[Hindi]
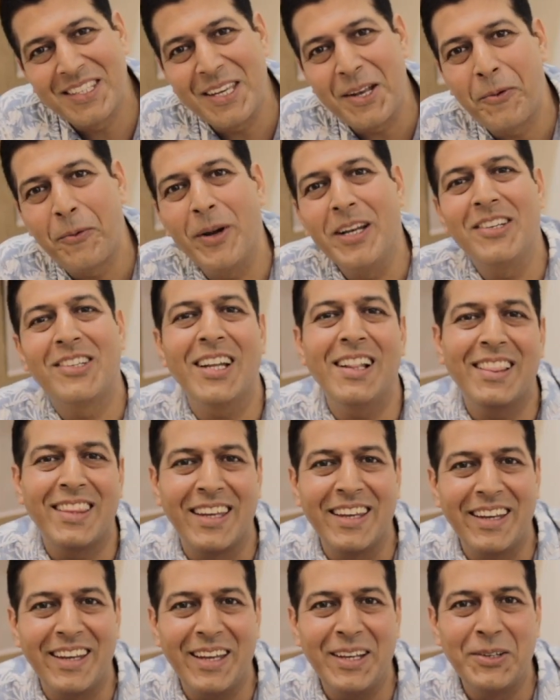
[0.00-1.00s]
सीक्वेंशियल
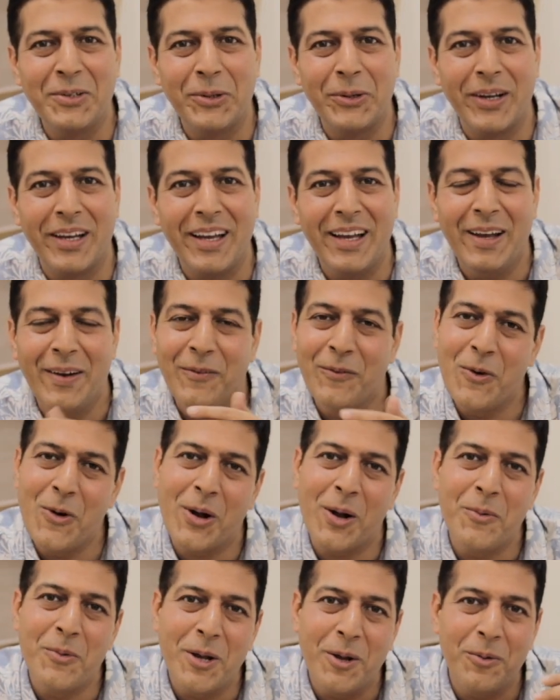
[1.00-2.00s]
थिंकिंग जो है वो
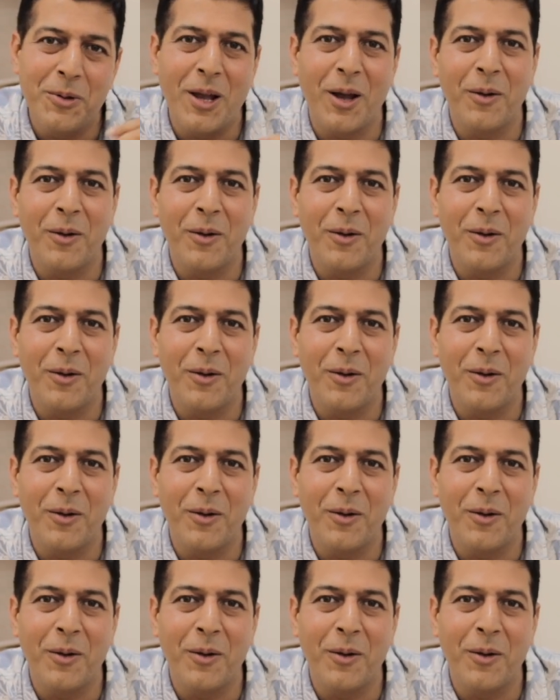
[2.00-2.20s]
कभी कभी